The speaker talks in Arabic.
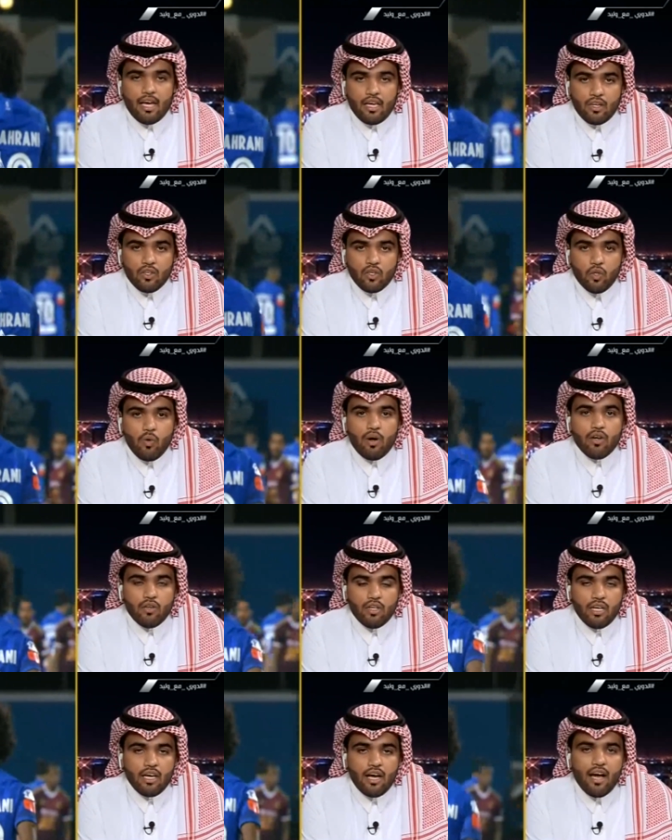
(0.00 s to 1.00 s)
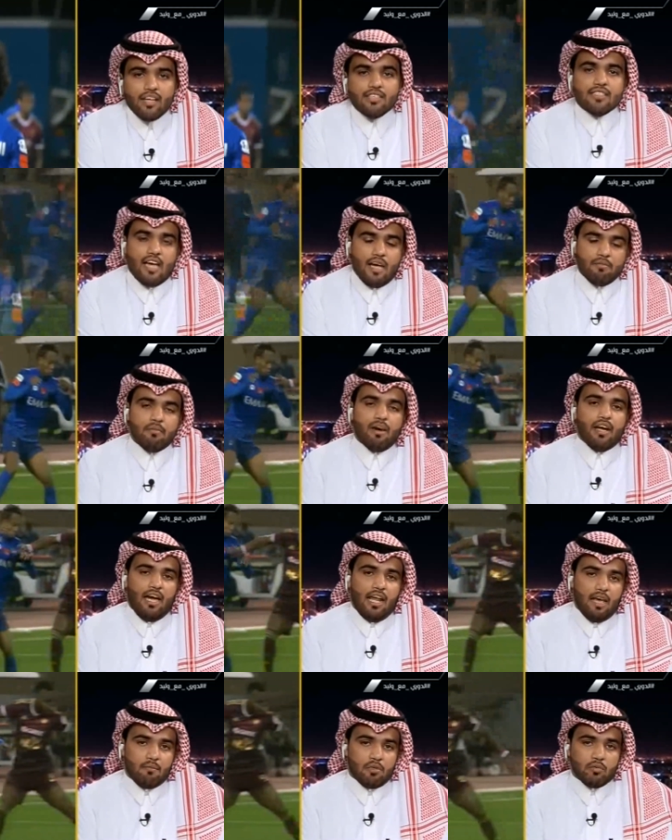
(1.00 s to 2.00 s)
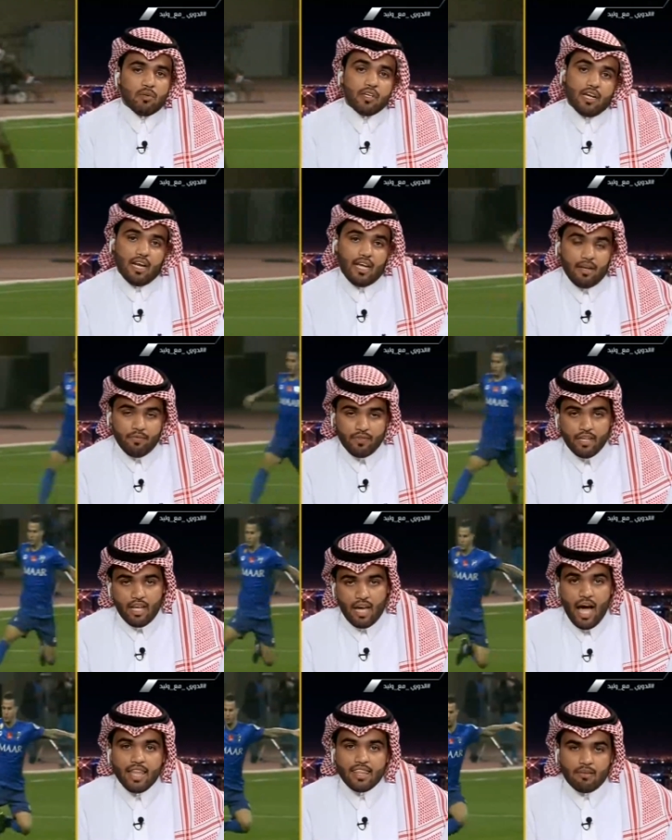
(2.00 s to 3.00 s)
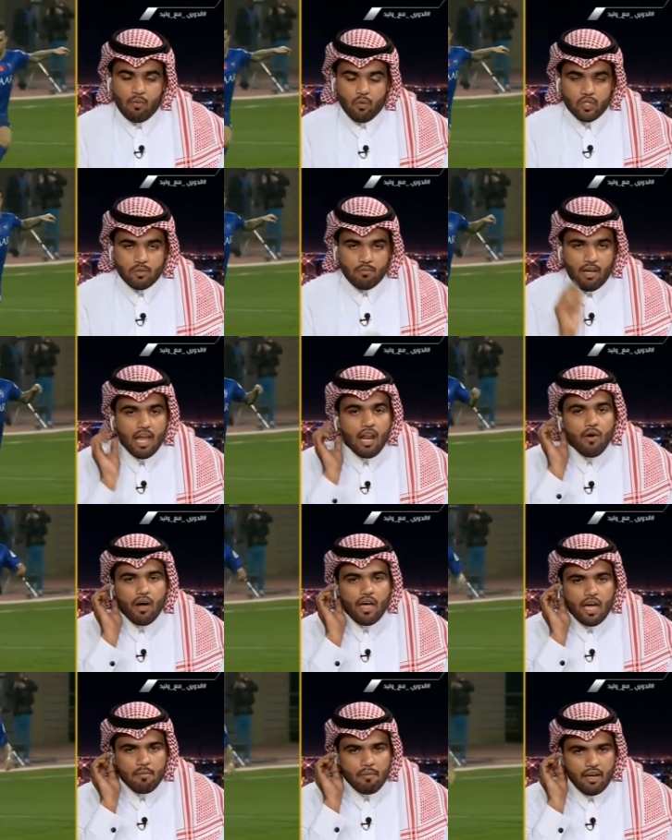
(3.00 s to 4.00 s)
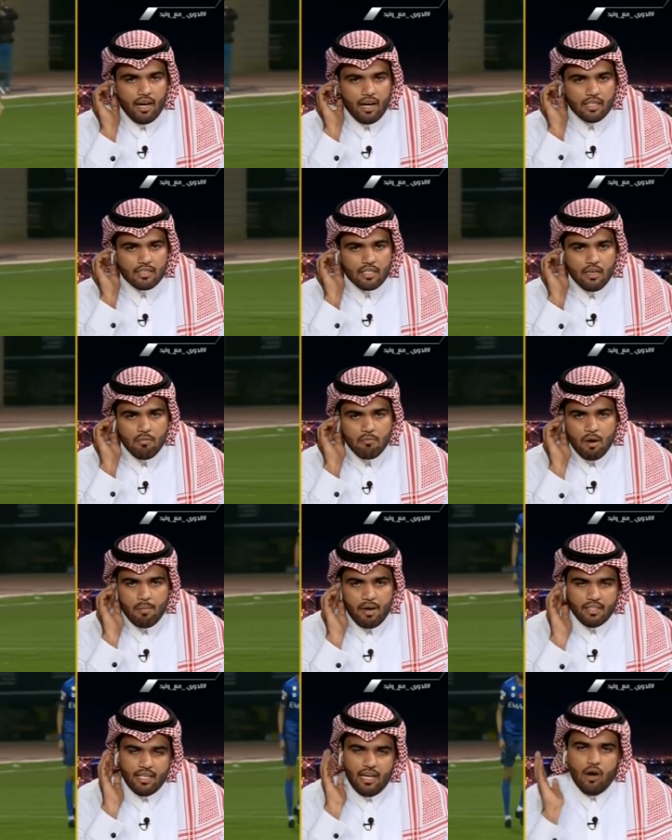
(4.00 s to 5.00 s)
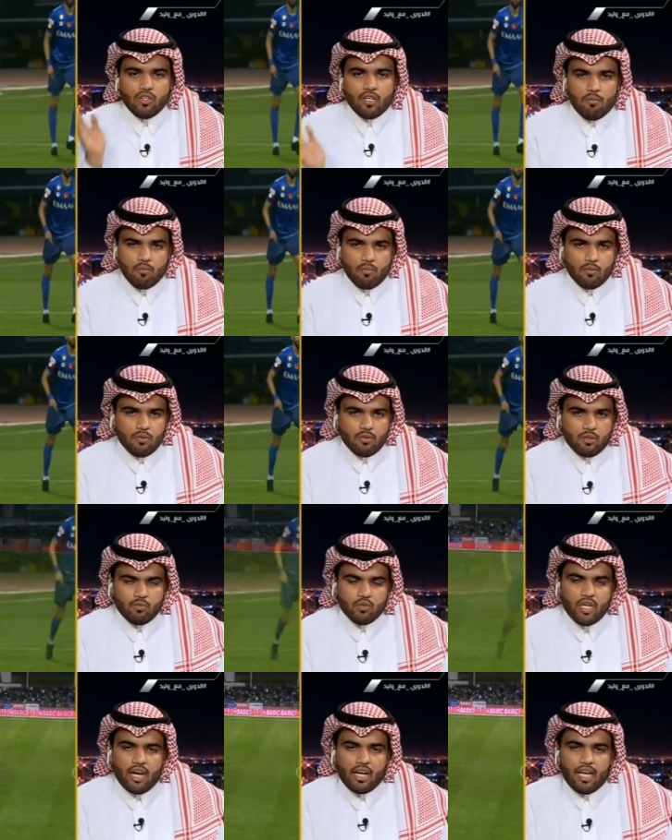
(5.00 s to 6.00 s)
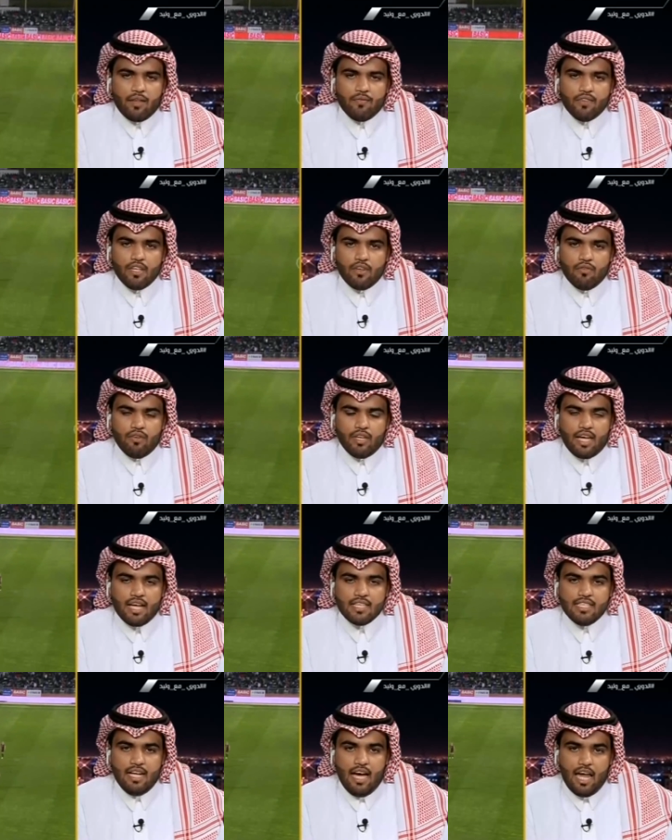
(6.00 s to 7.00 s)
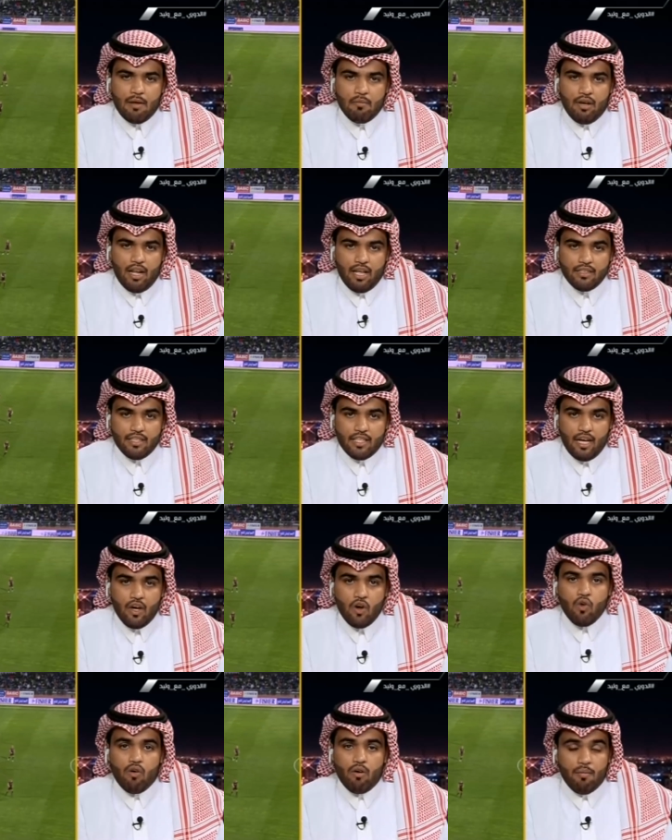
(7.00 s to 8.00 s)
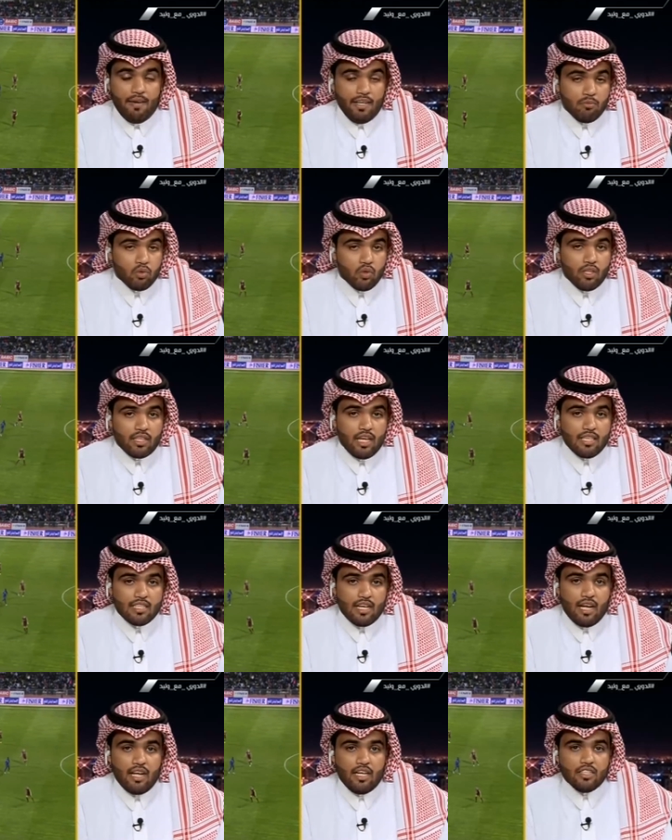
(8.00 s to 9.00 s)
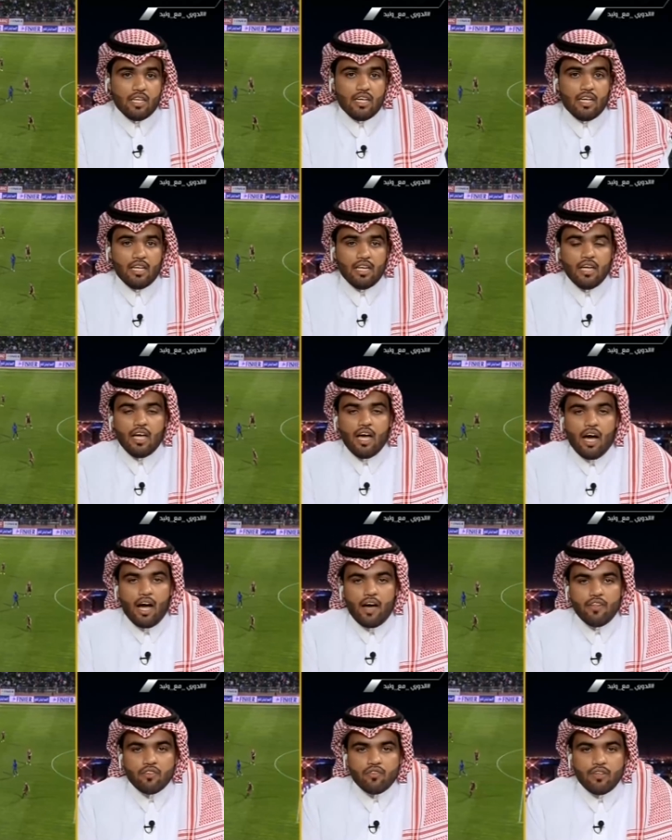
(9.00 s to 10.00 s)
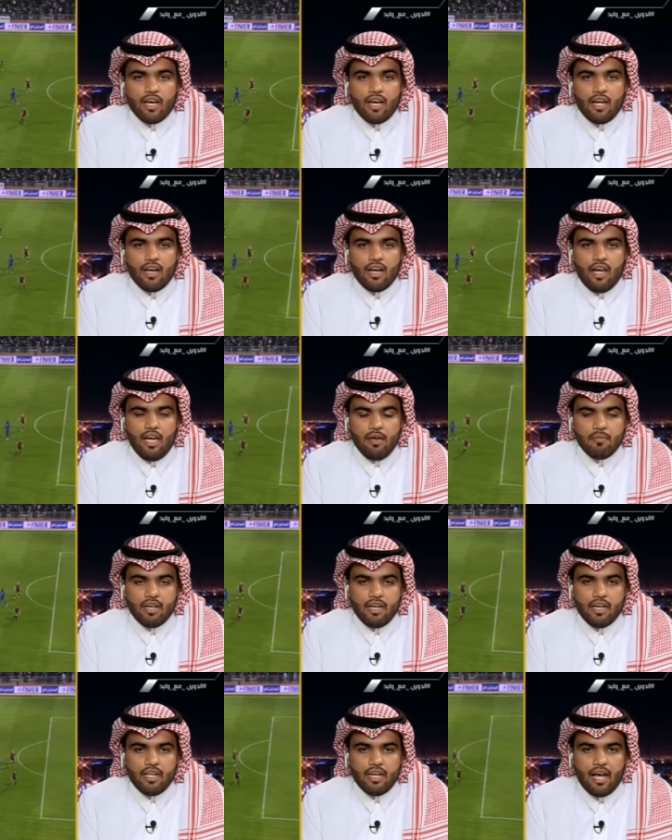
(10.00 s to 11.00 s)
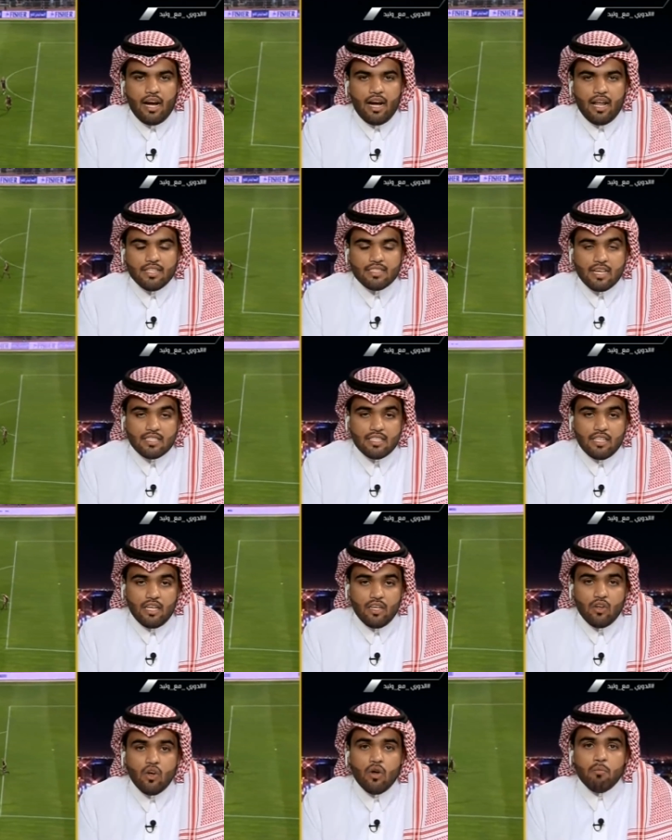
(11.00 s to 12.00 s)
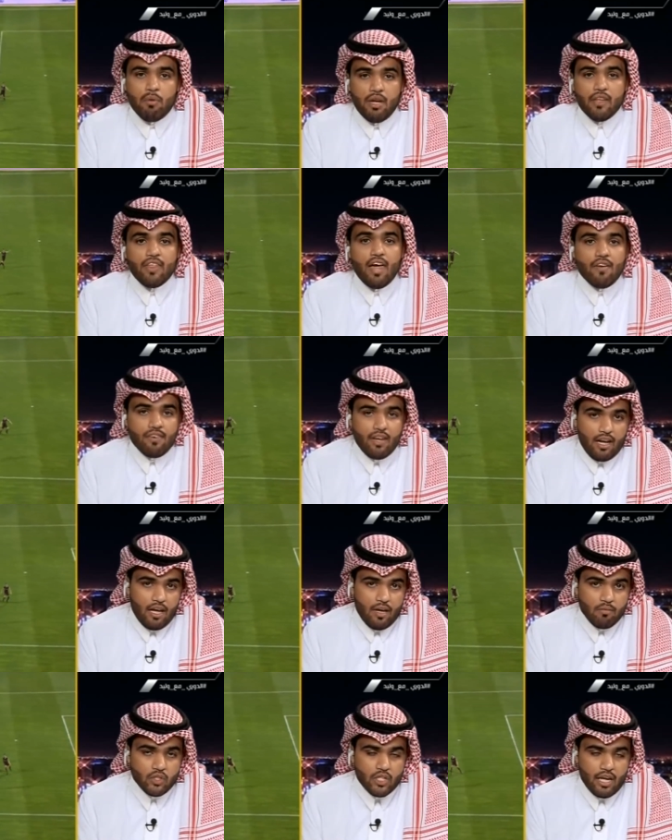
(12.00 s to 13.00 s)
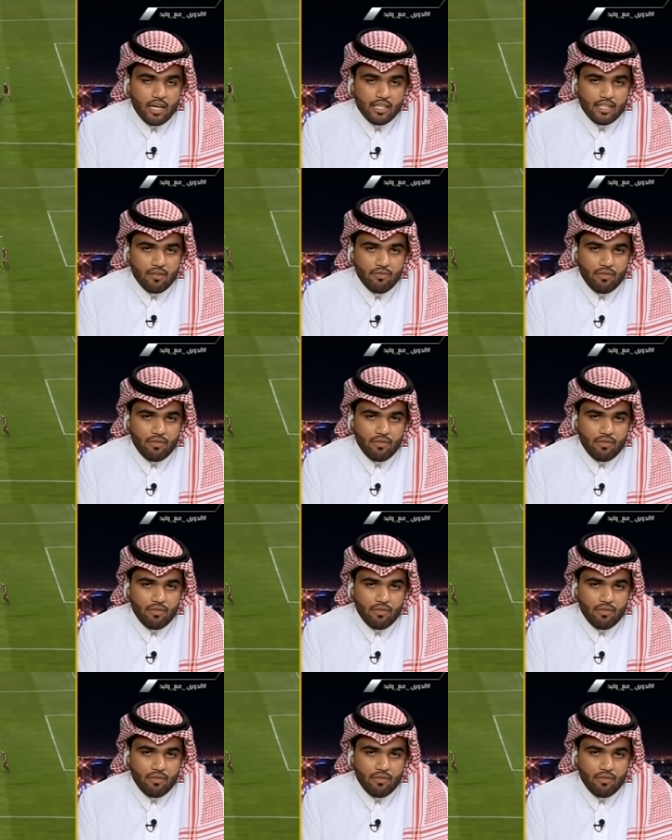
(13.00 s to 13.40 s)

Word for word: هو ينهي اصعب مرحله بتمر عليه هذا الموسم، الا وهي مرحله ما بعد العوده من مشاركه في كاس العالم للأندية وما بعد بطولة كاس الخليج اللي أخذت فيها لاعبين الهلال الأساسيين بالإضافة إلى مشاركته في